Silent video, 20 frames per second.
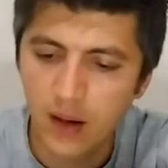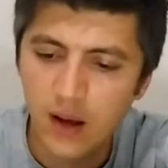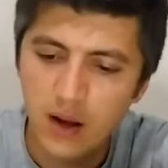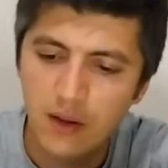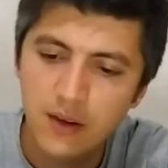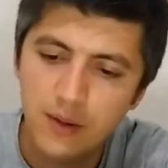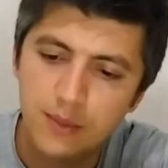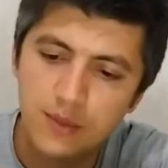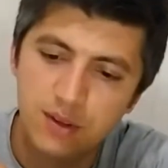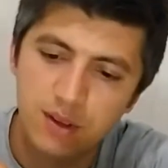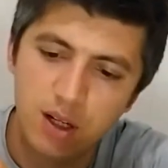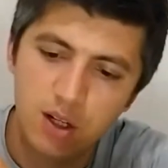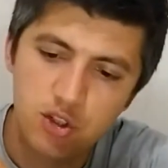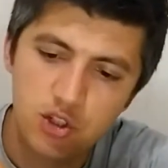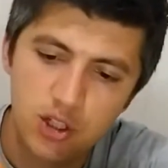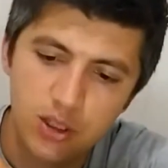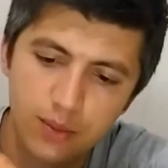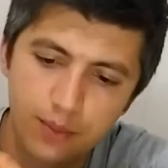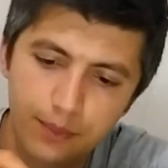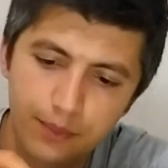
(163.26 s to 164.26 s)
Kahvemizi
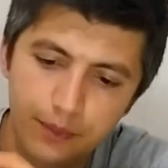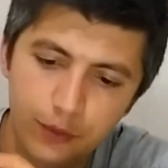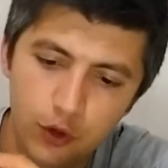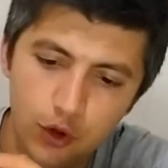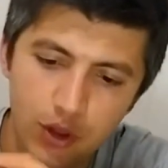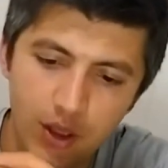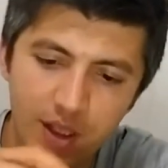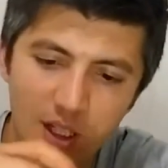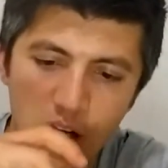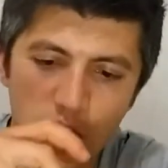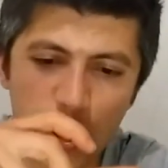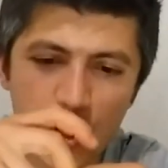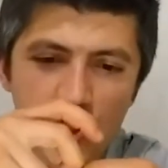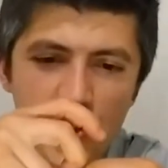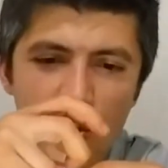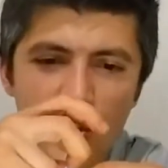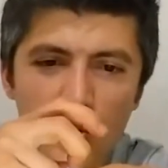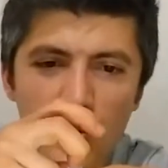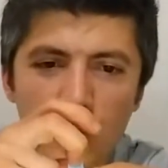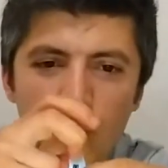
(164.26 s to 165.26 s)
açalım. Şuradan
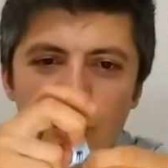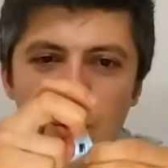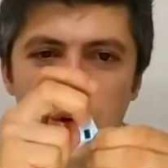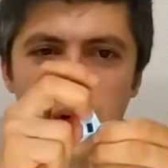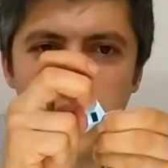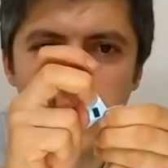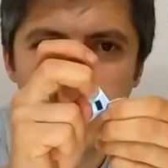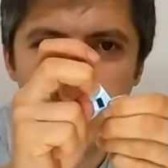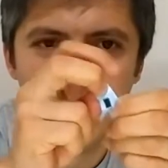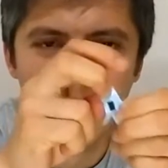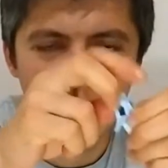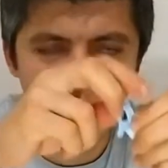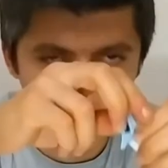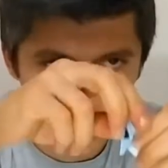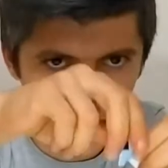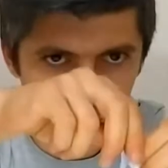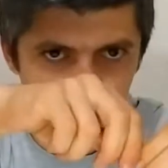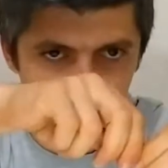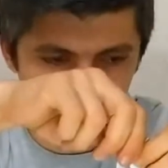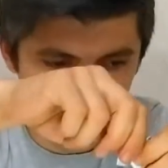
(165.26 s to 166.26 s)
açın diyordu
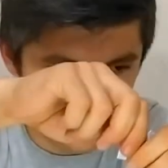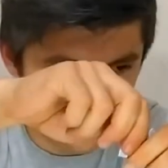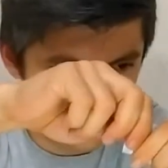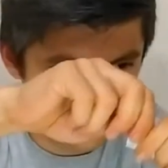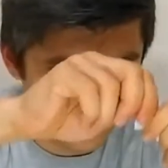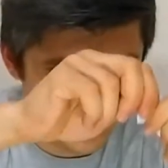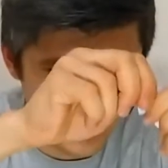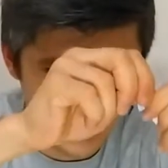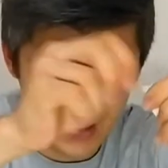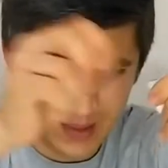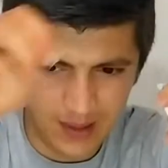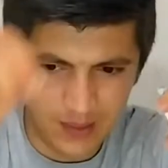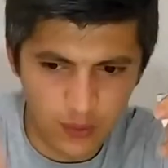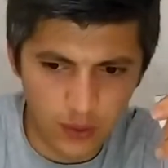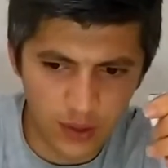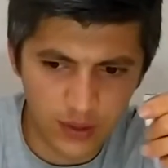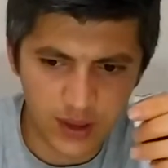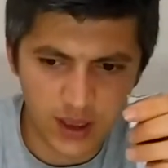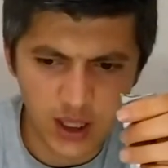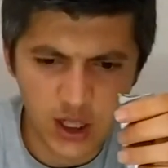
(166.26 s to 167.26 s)
ki
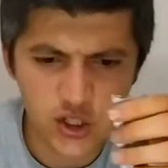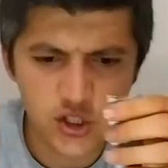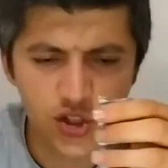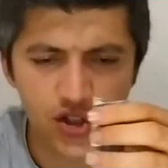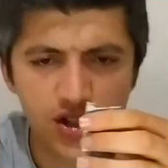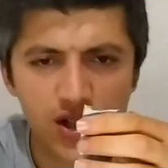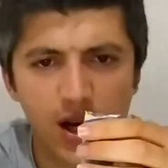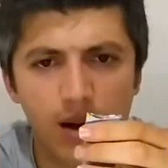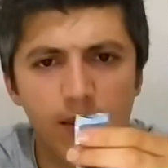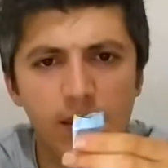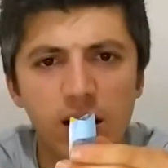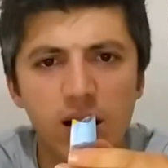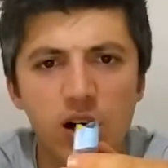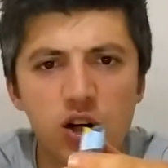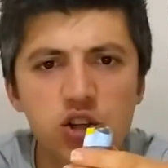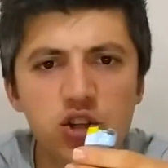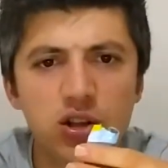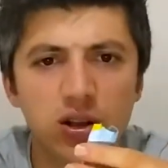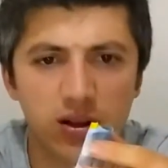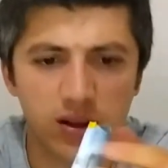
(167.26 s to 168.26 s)
oradan açınca hemen
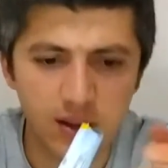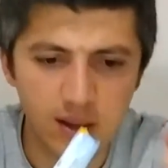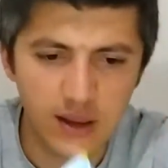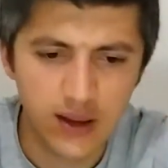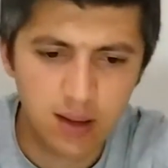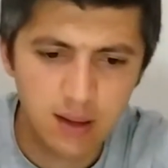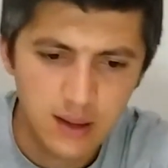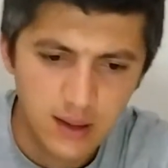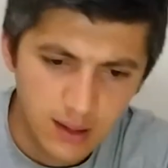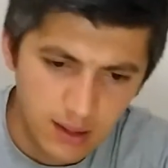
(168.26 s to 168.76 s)
açıldı.